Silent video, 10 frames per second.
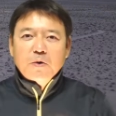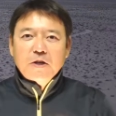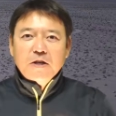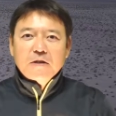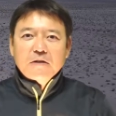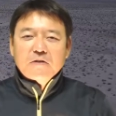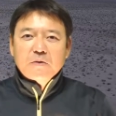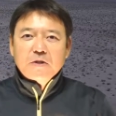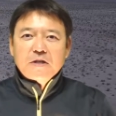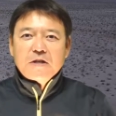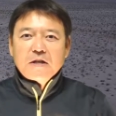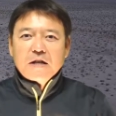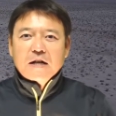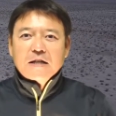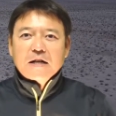量に従事してき
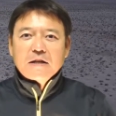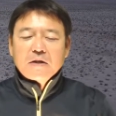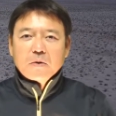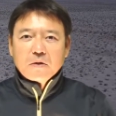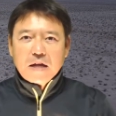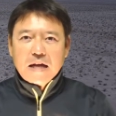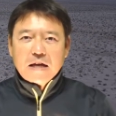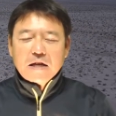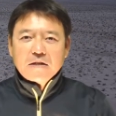た方々にとって、